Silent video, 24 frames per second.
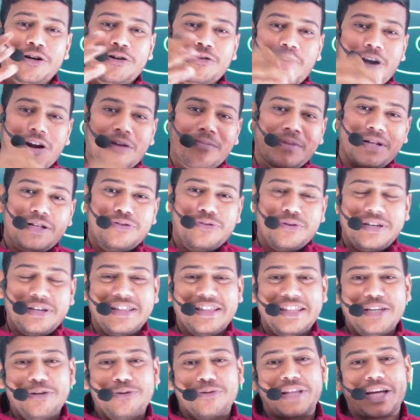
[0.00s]
नॉर्मल जो
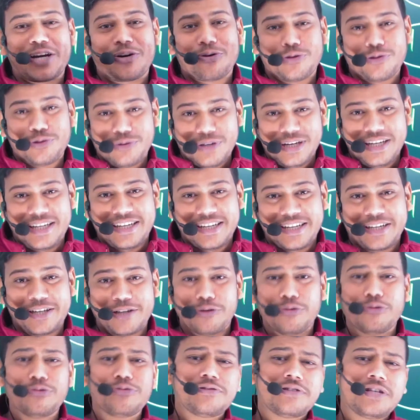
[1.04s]
हिंदी होता है गोधुली
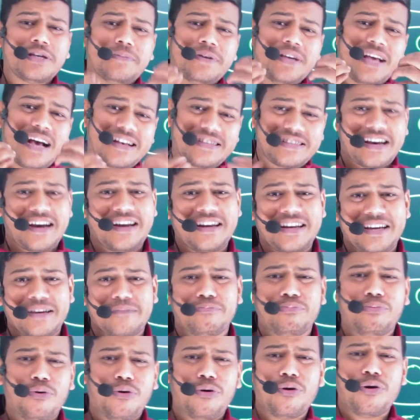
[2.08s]
उससे भी आसान है
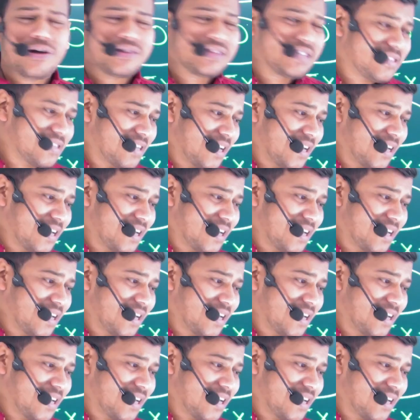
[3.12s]
बहुत आसान